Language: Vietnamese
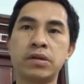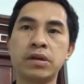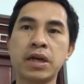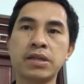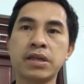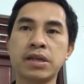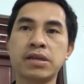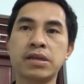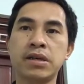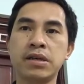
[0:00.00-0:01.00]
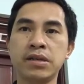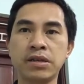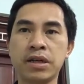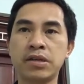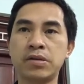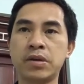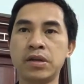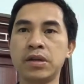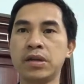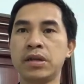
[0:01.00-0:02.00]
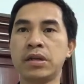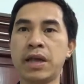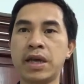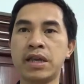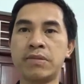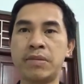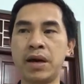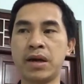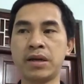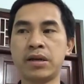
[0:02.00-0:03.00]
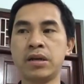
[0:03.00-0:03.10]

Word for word: sắc sặc sỡ sản xuất tại Nhật Bản